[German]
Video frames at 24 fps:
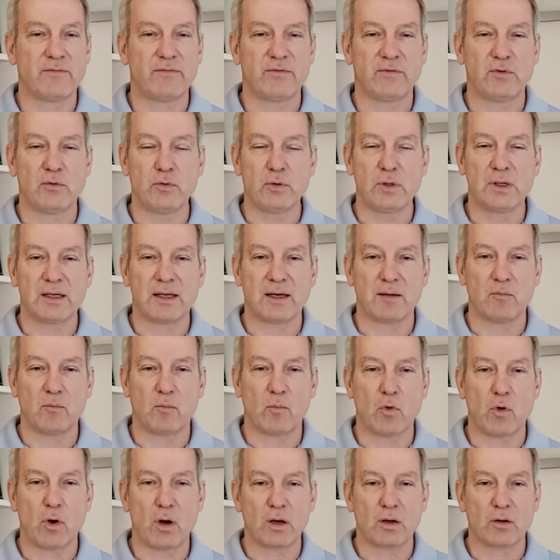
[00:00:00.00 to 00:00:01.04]
Flügel der
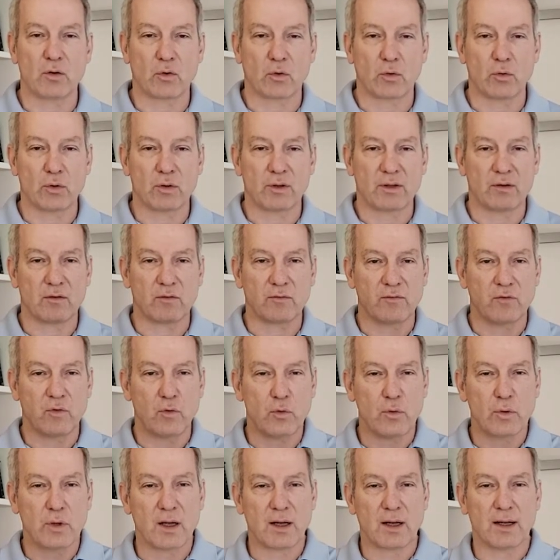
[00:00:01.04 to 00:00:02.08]
Morgenröte und
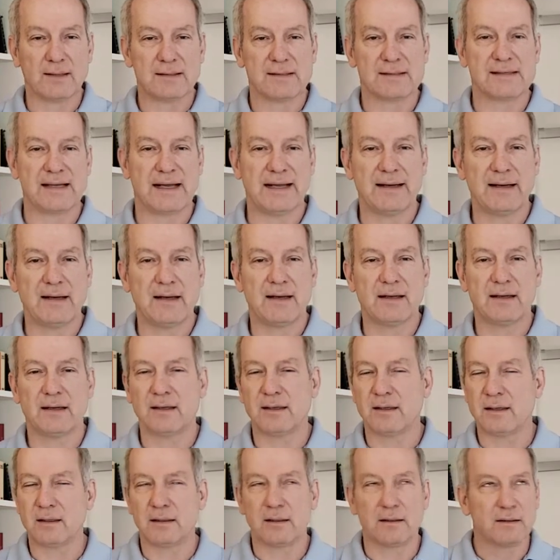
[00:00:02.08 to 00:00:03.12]
Flüge ans
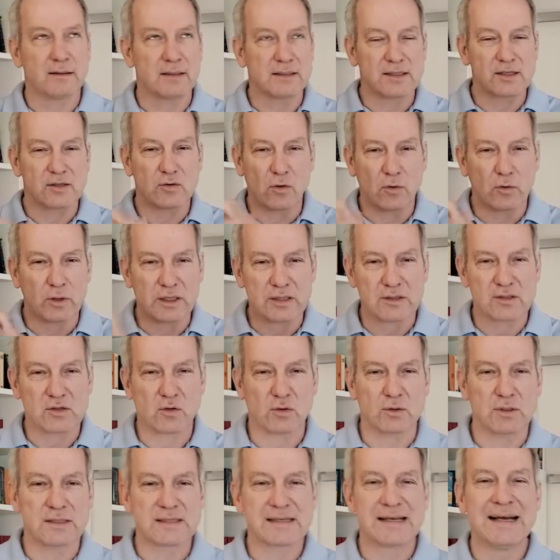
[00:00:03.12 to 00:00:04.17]
Ende des
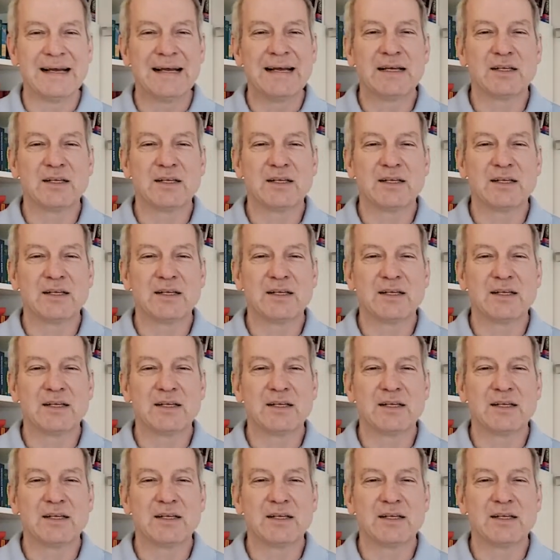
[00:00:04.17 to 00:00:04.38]
Horizonts,